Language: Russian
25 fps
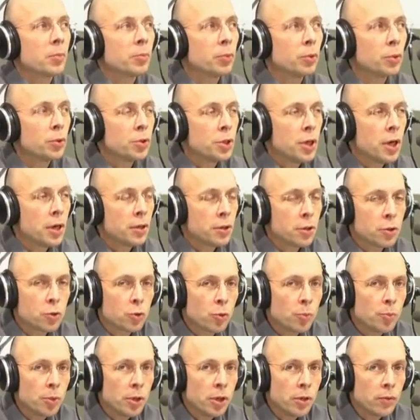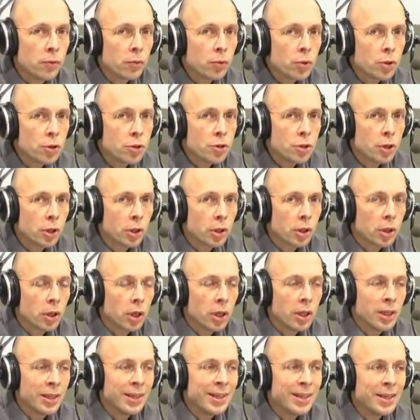Получается, что перевозчик
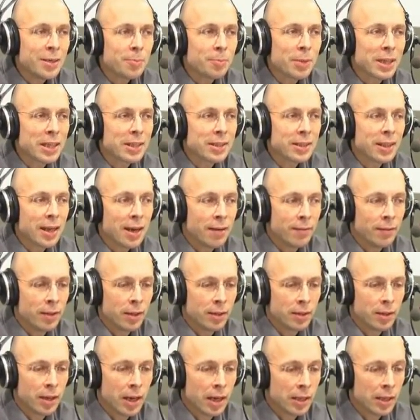не поставлен